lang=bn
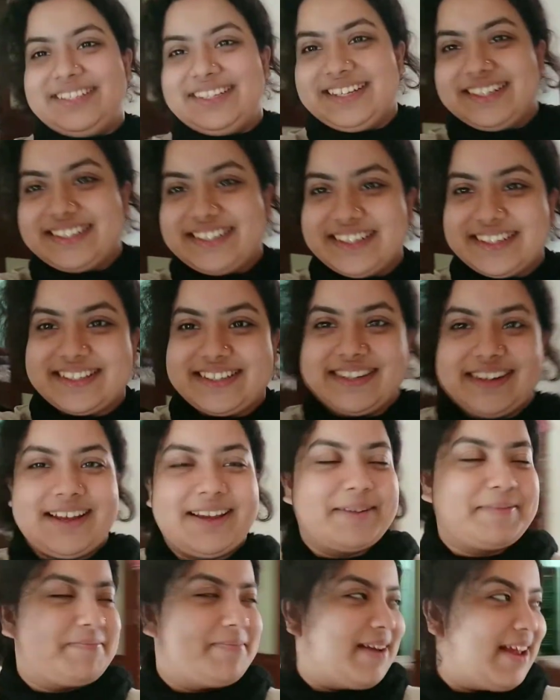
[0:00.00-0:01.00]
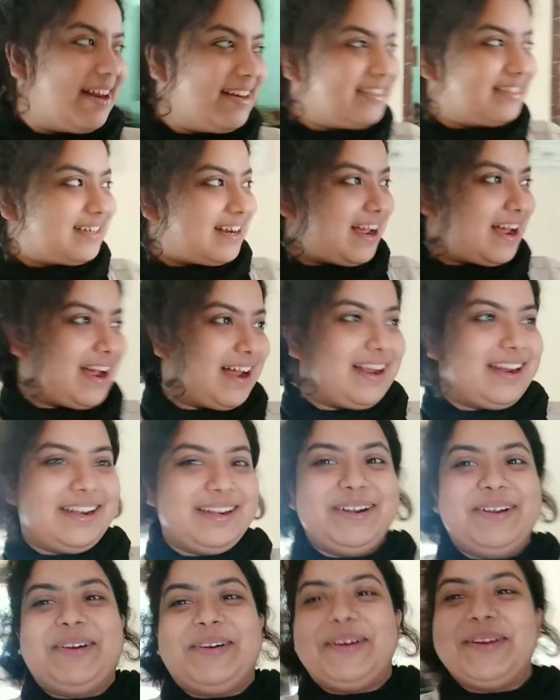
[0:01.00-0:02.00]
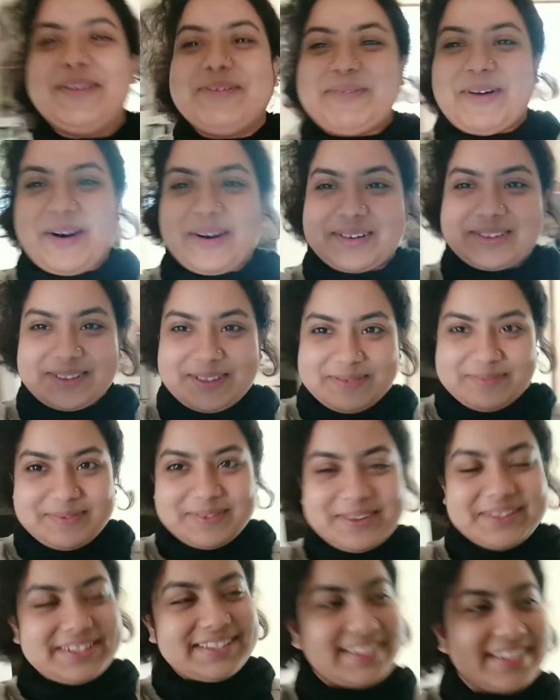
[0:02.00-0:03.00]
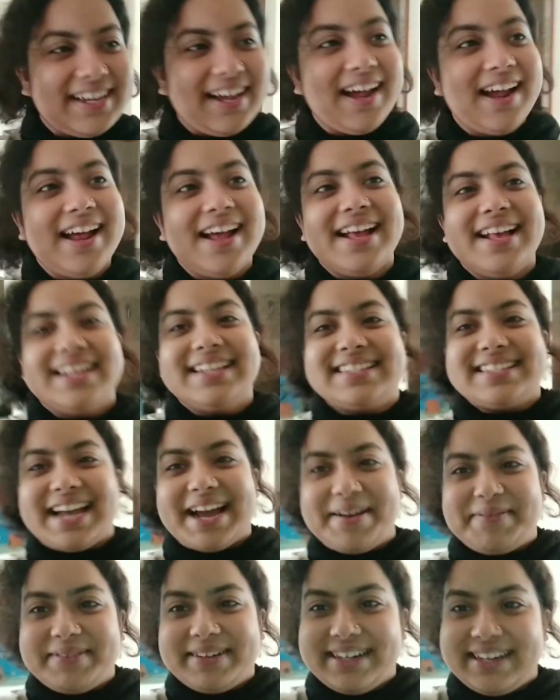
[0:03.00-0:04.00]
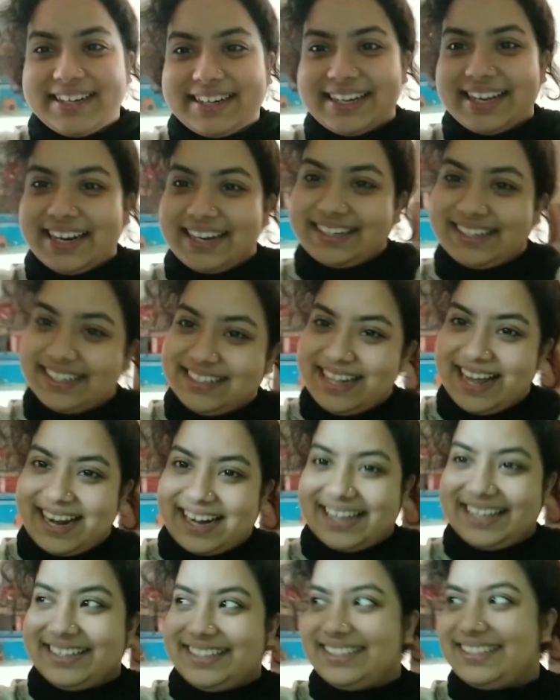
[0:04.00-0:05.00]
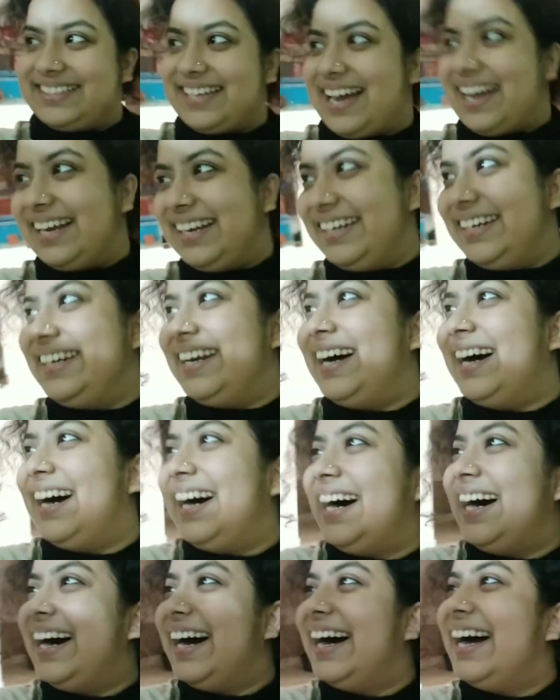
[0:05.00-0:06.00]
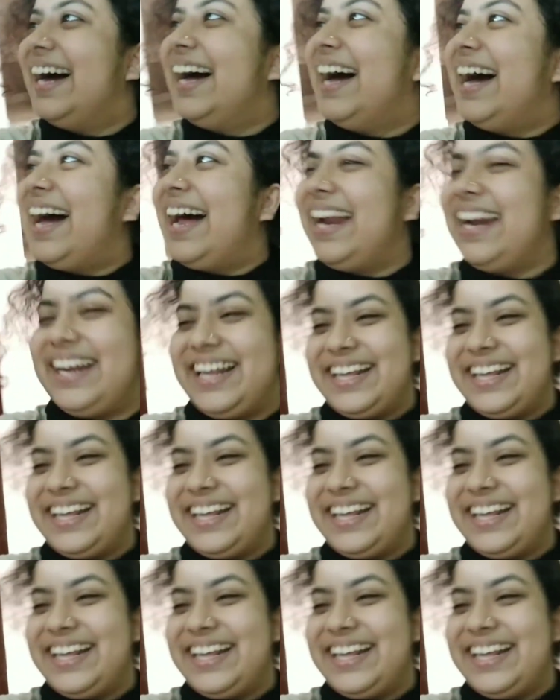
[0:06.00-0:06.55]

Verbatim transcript: দিয়েছে স্নেক প্ল্যান্ট আর ওর বক্তব্য হচ্ছে যে আমি নাকি এটা দেখাতে চাই না আর